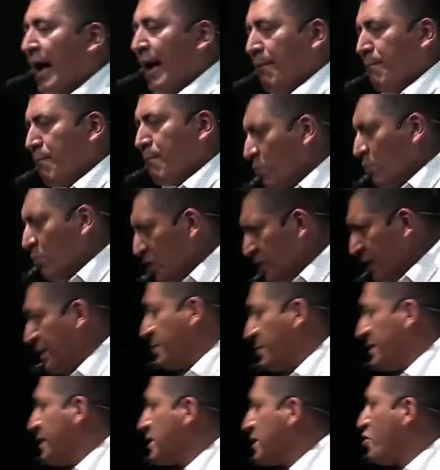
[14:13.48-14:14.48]
Muchas
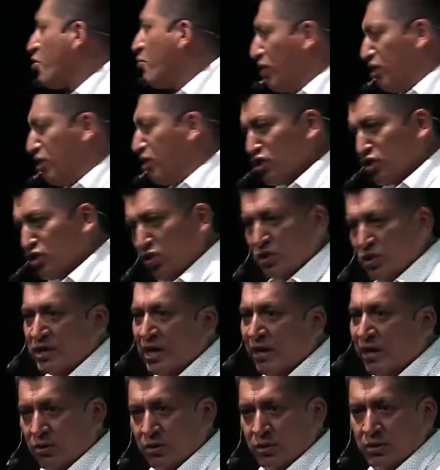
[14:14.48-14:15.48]
veces son buenos
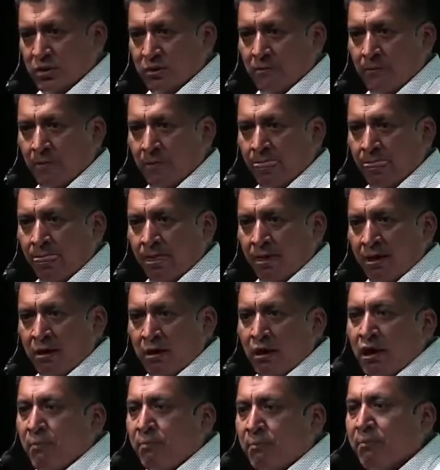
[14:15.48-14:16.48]
consejos,
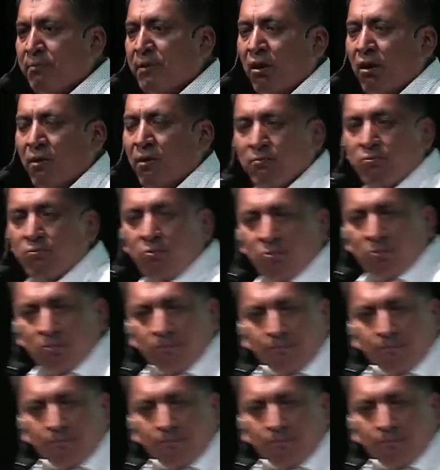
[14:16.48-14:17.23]
pero mm,